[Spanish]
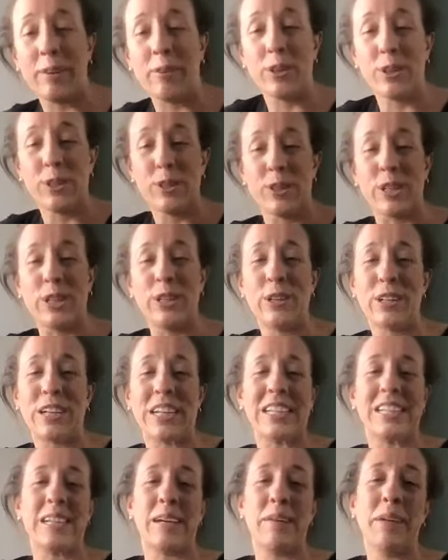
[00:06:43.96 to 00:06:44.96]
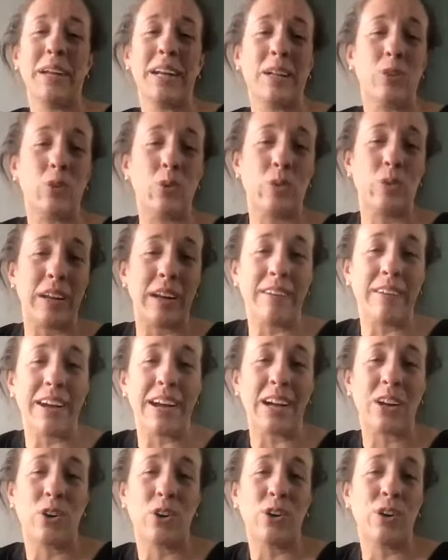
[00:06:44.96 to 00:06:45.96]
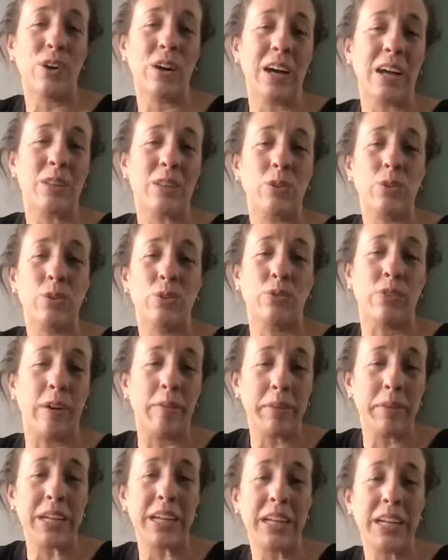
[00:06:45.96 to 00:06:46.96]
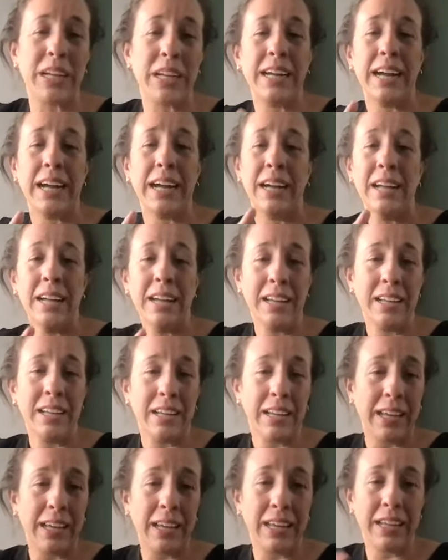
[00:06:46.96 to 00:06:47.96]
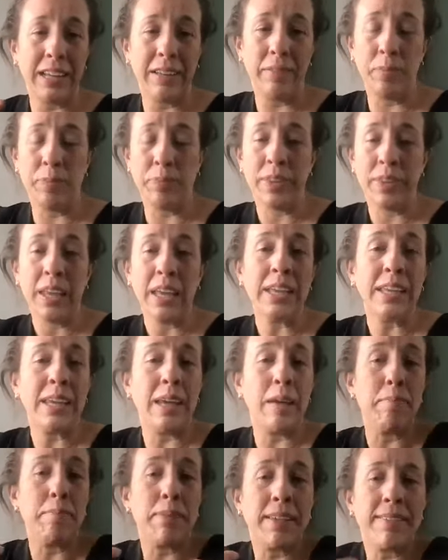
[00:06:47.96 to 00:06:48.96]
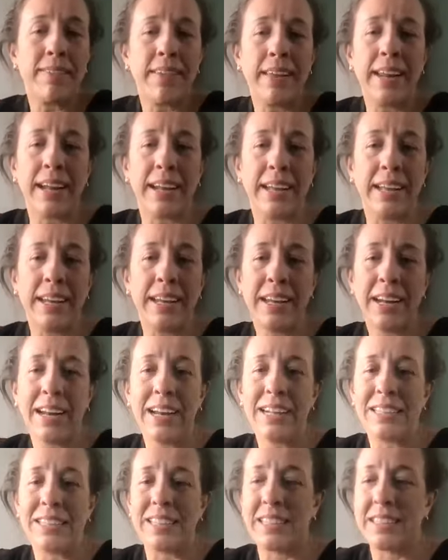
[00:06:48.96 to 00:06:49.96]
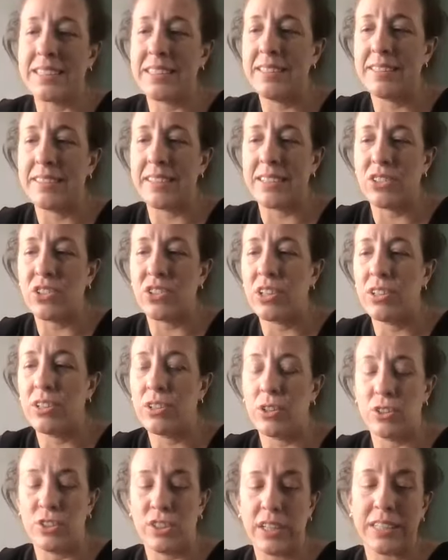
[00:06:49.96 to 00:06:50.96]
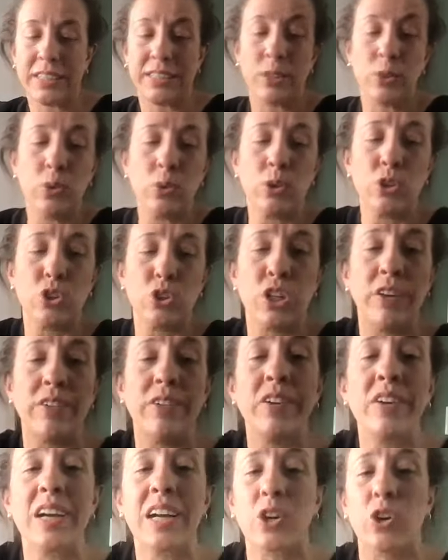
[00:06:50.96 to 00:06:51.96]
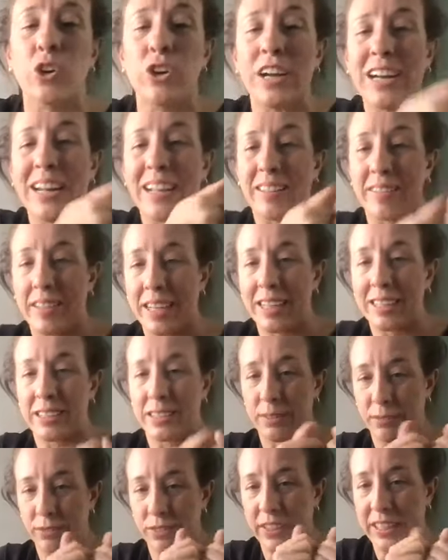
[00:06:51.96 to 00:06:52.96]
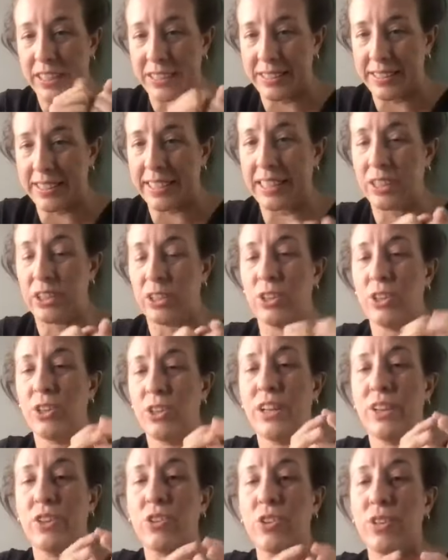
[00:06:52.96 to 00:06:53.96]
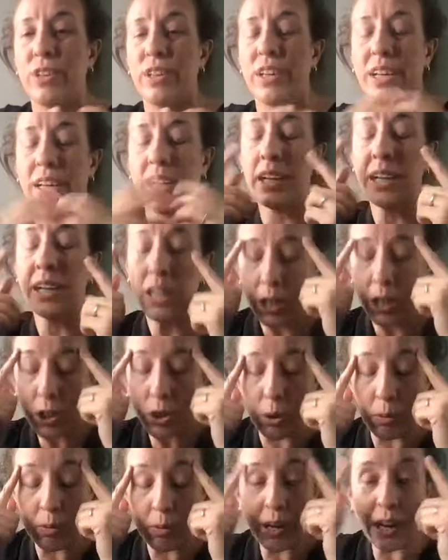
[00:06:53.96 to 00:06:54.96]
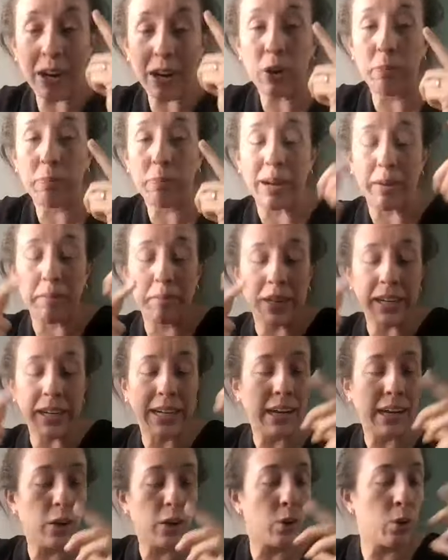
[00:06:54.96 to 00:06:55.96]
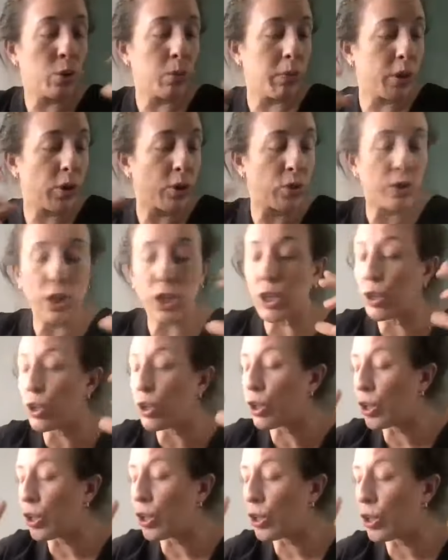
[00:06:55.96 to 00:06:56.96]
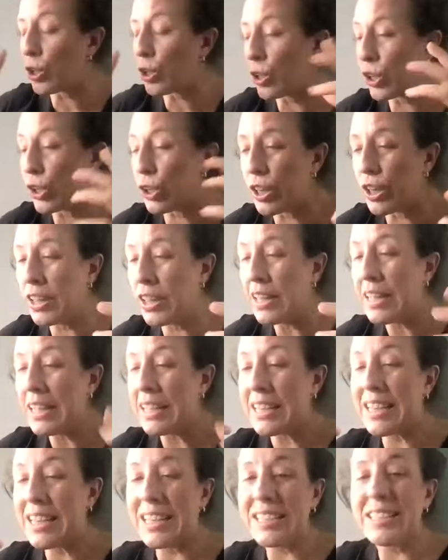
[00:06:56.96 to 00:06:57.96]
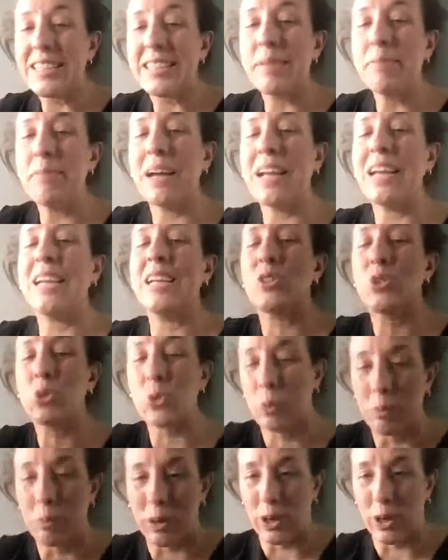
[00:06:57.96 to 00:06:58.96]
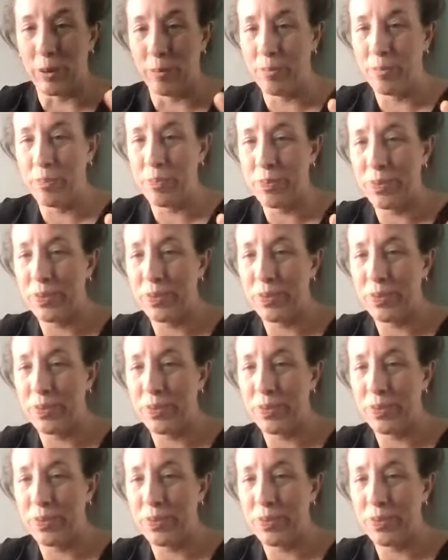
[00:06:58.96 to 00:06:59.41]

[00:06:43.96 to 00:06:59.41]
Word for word: a vos, sino que llaman a tu trabajo, a tu familia, eh, y empiezan a generar esa sensación. O sea, si uno ya vive con el estrés financiero, ¿no? Esto de cómo hago para manejar los números, tiqui, tiqui, tiqui, tiqui, y encima le sumo